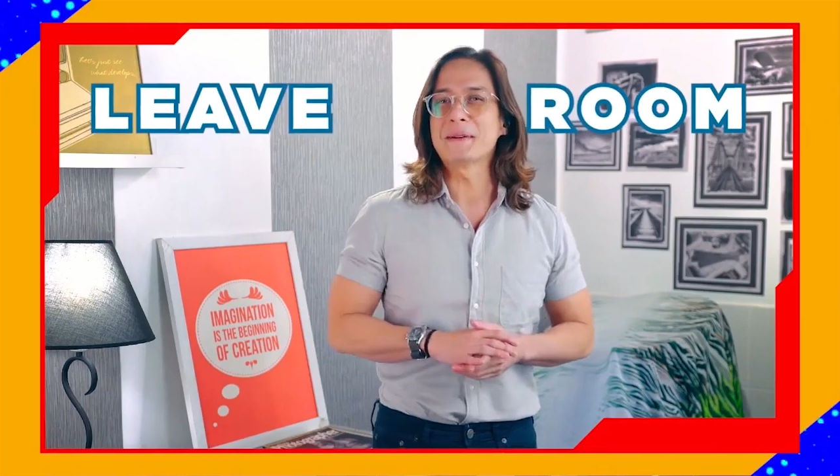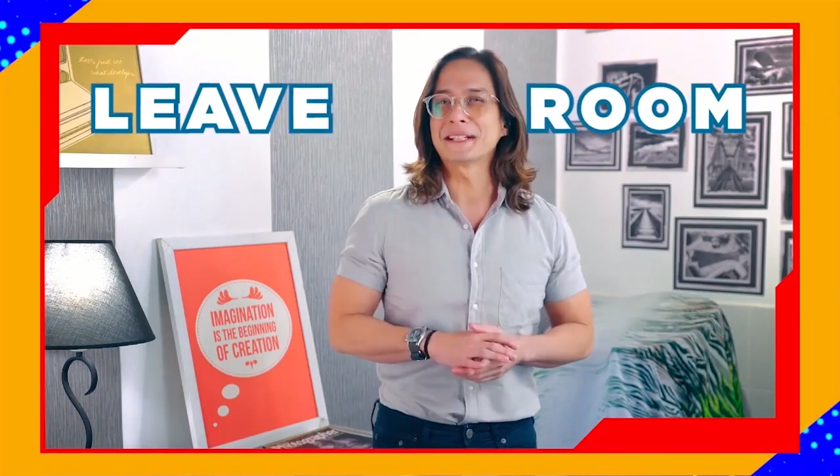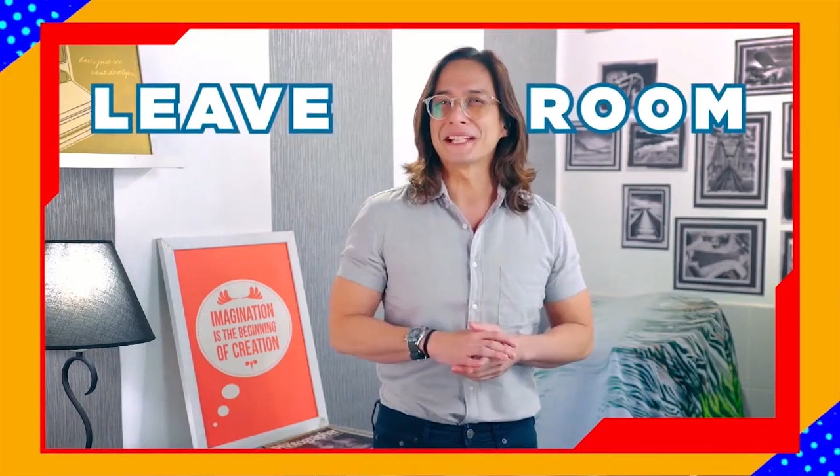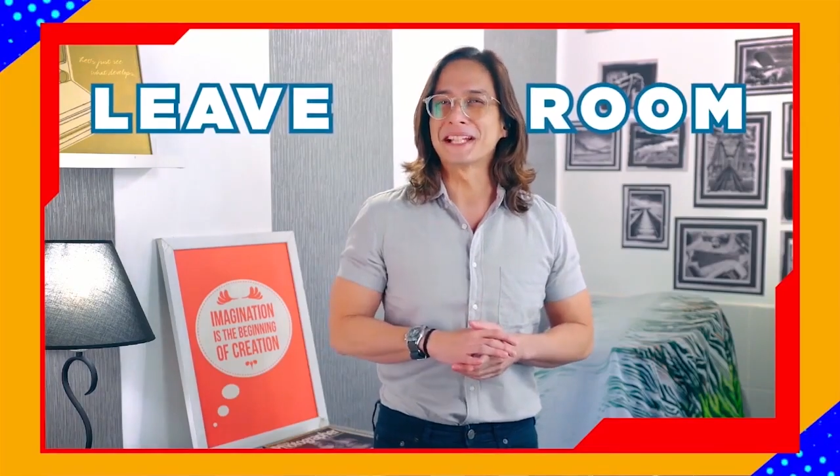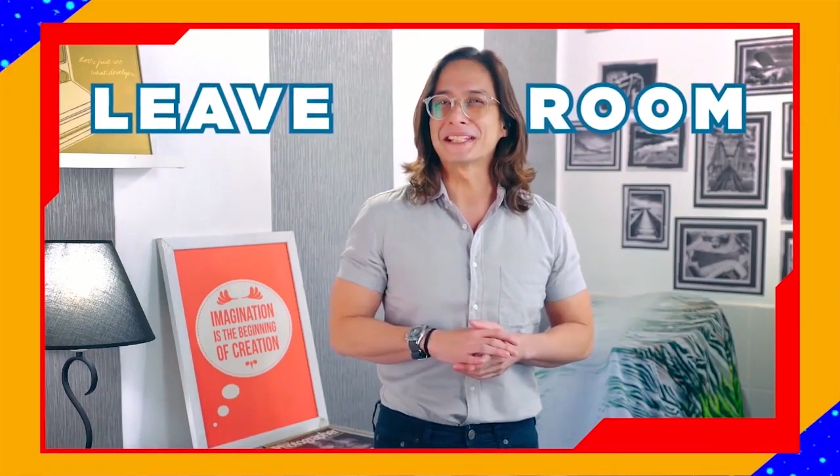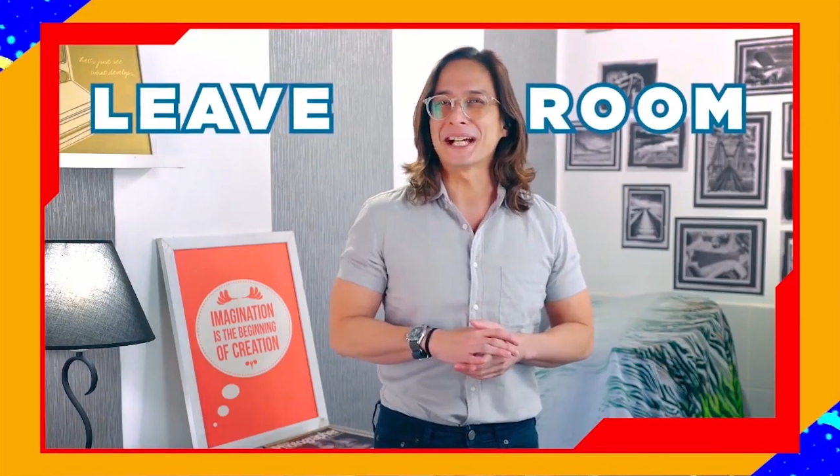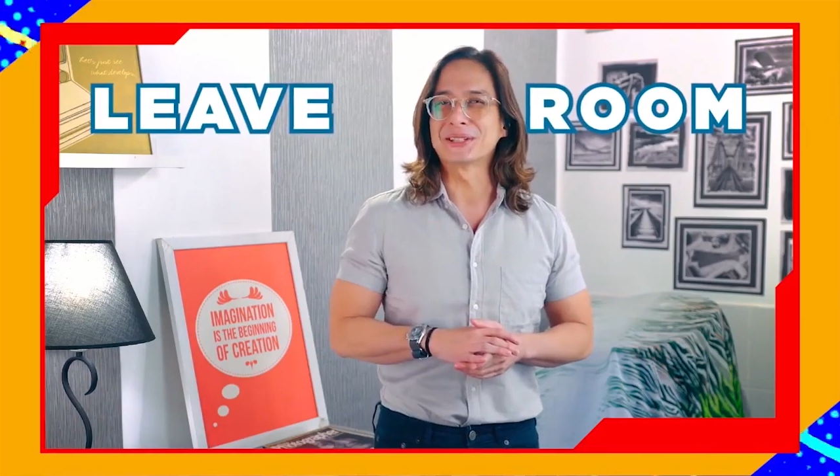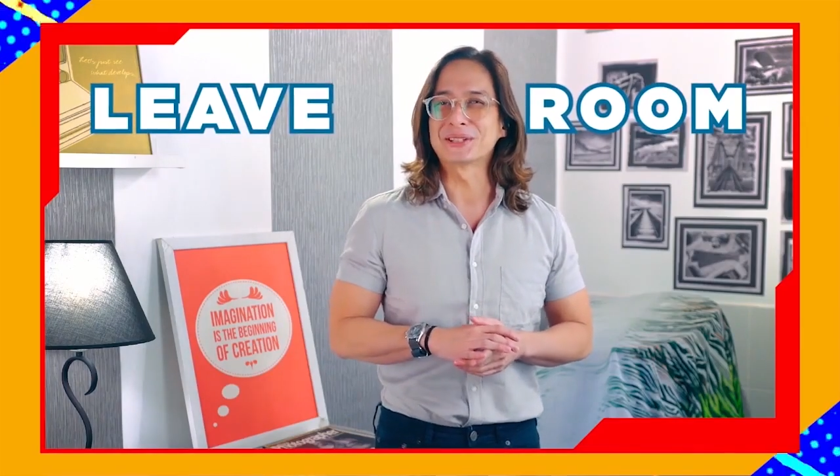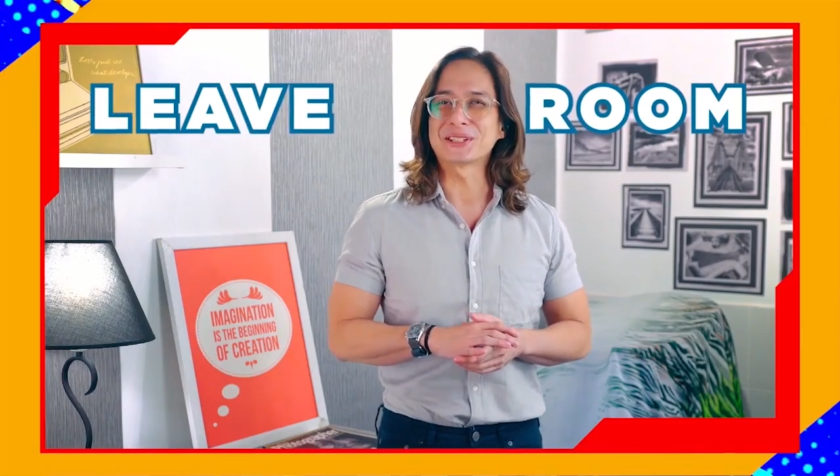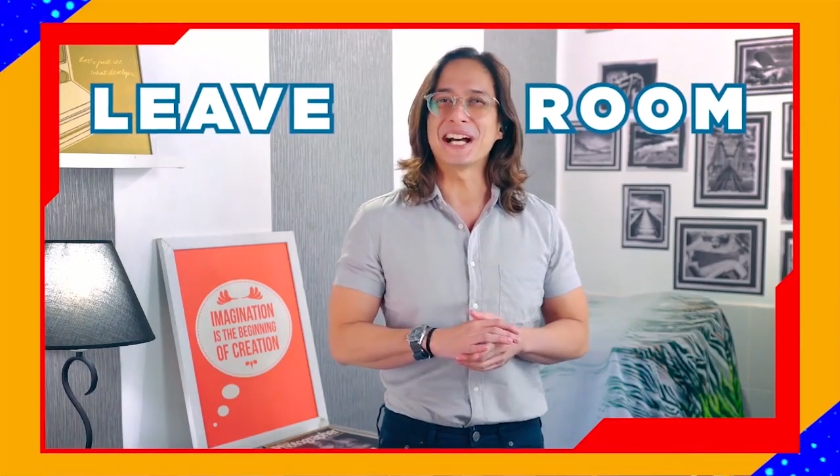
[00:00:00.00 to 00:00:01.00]
ng mga
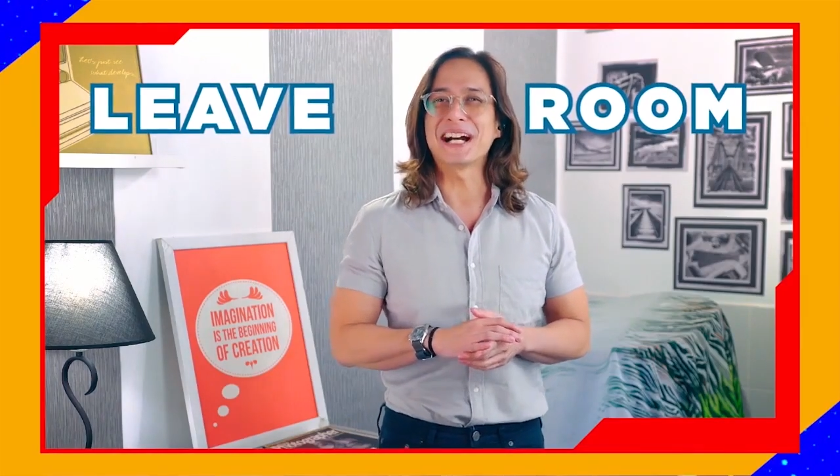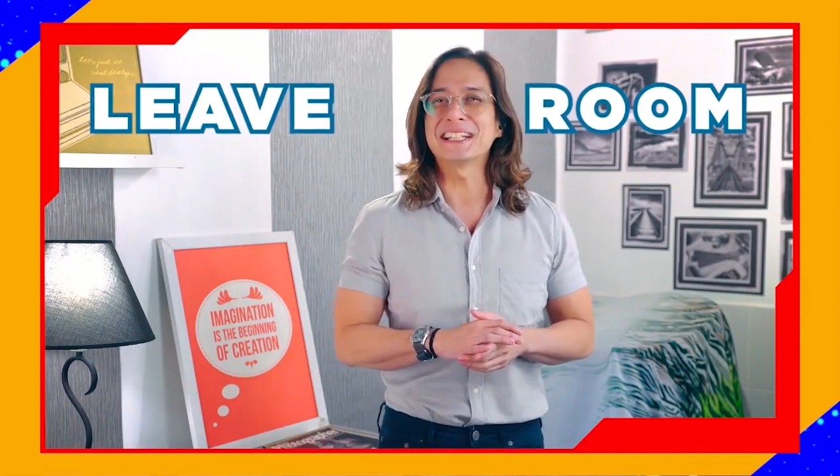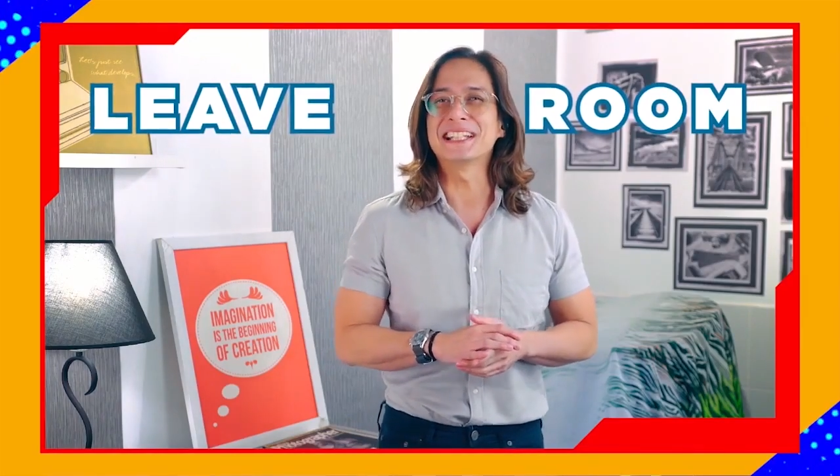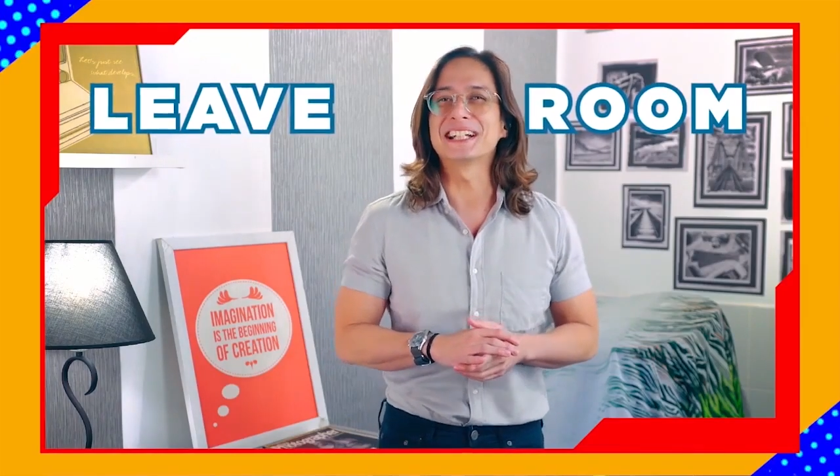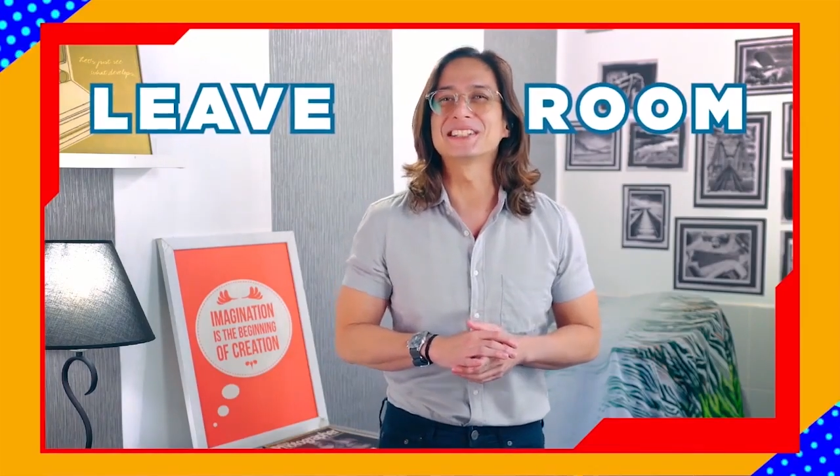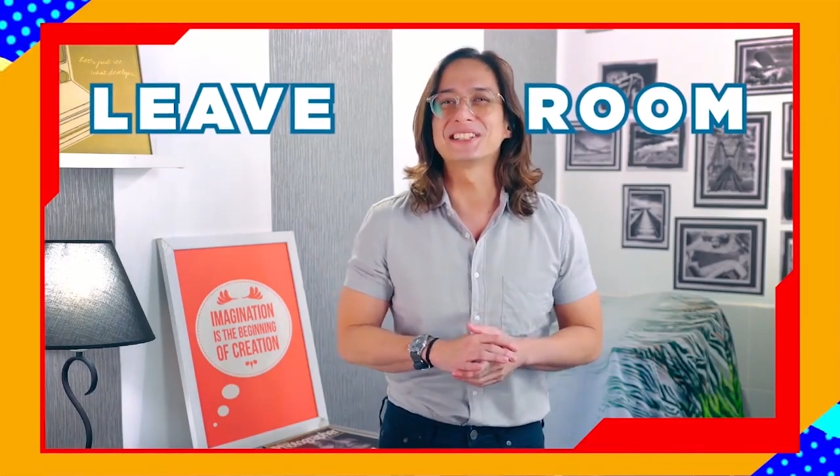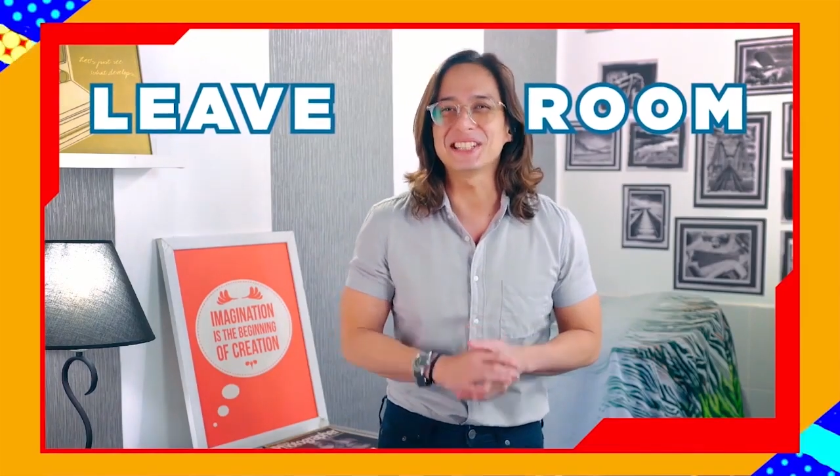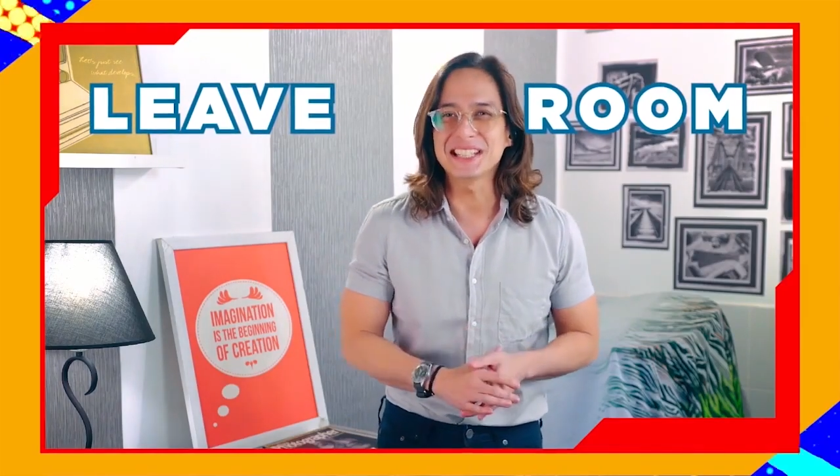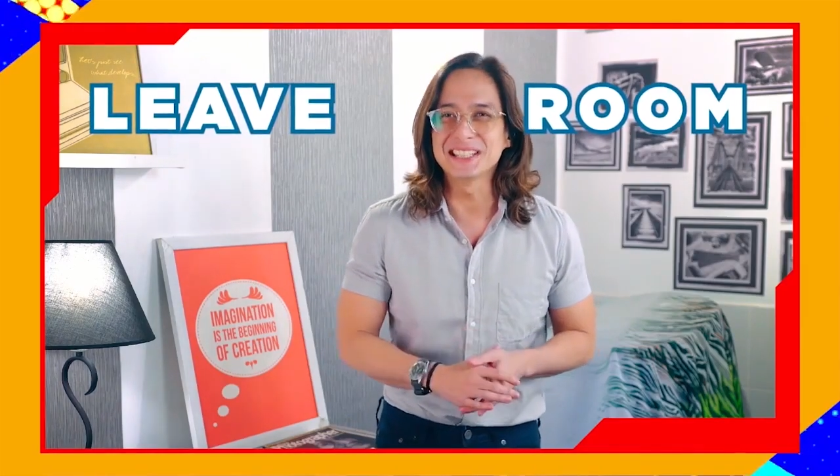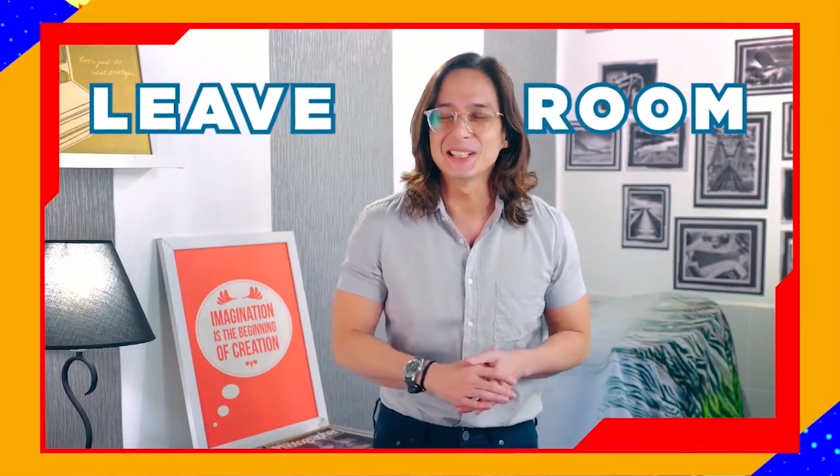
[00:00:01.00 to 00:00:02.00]
talentados ang kanilang
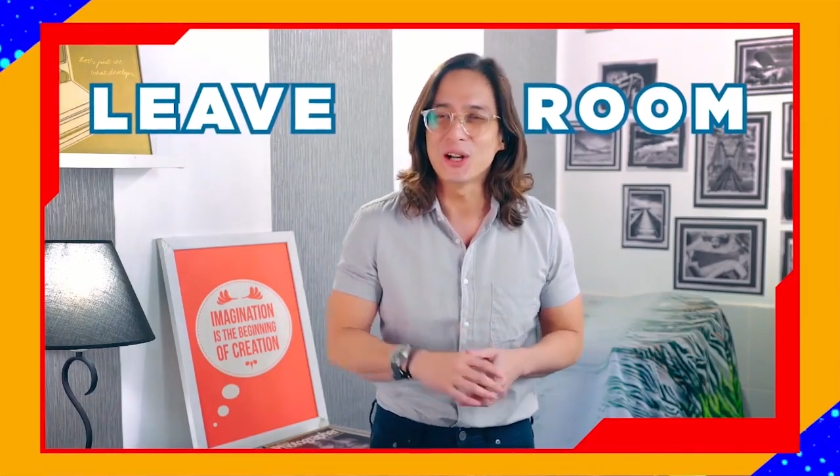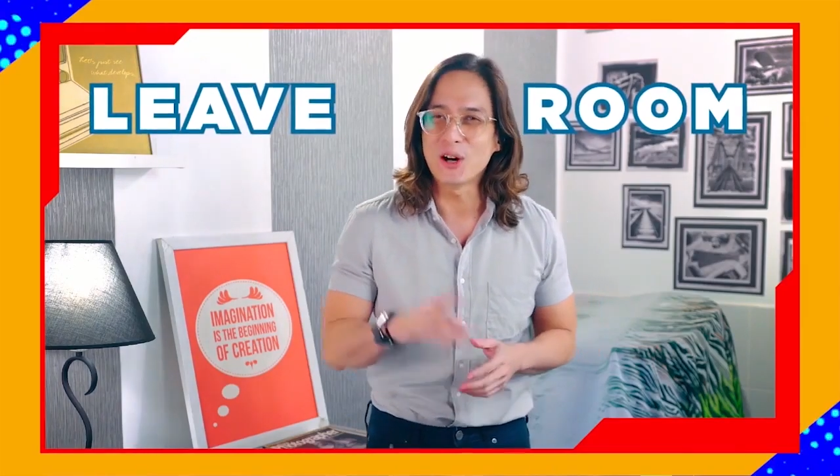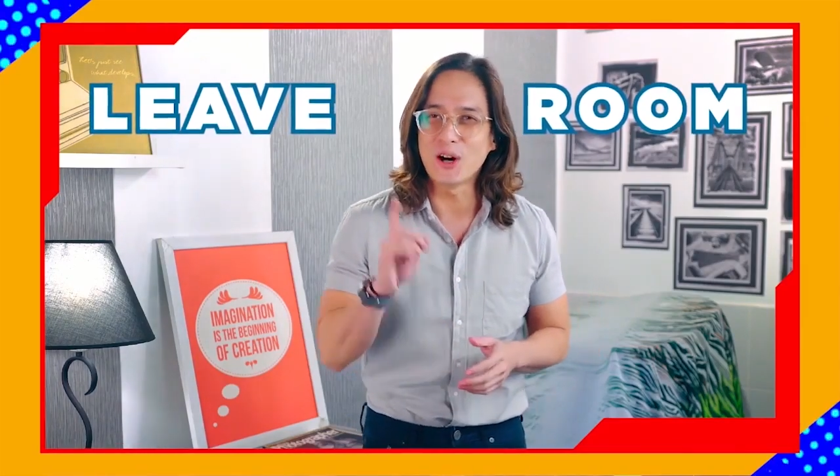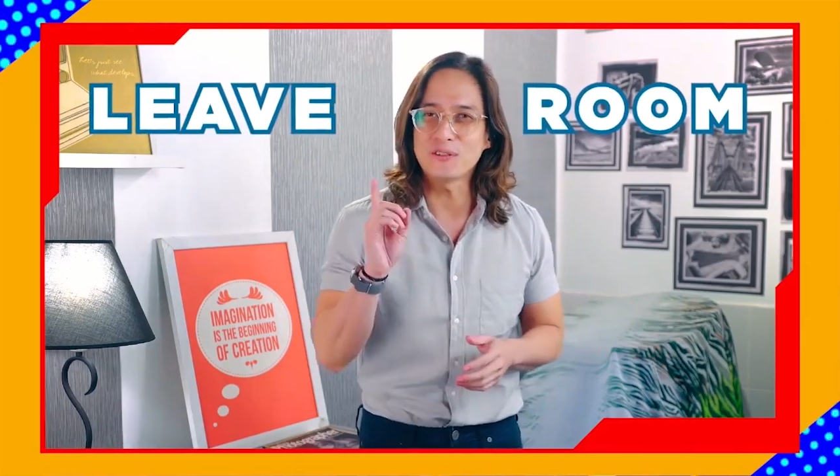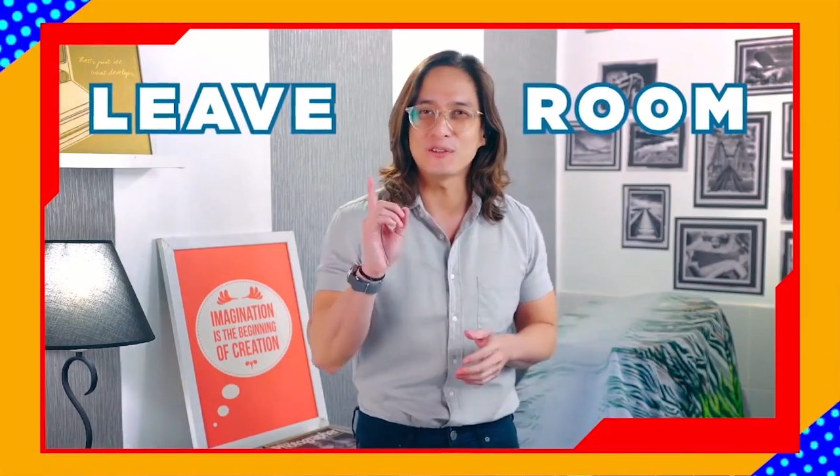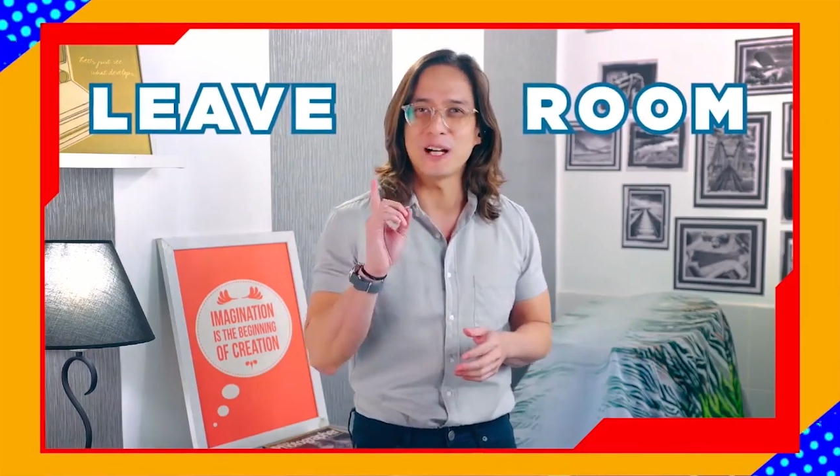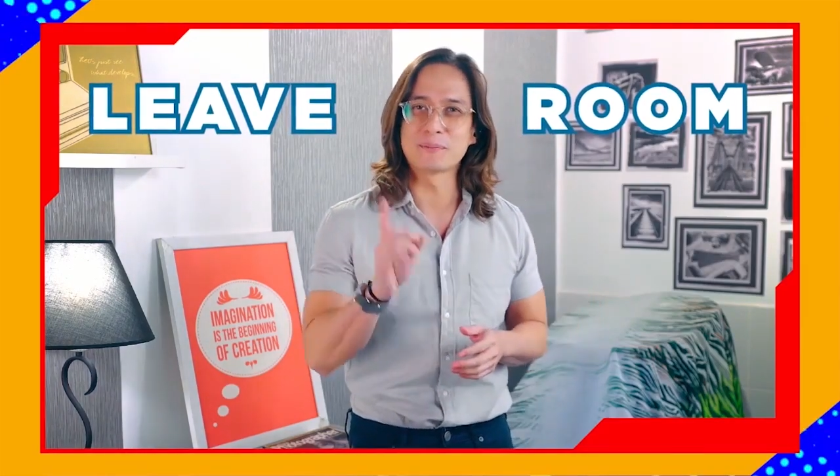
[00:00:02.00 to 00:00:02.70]
seal of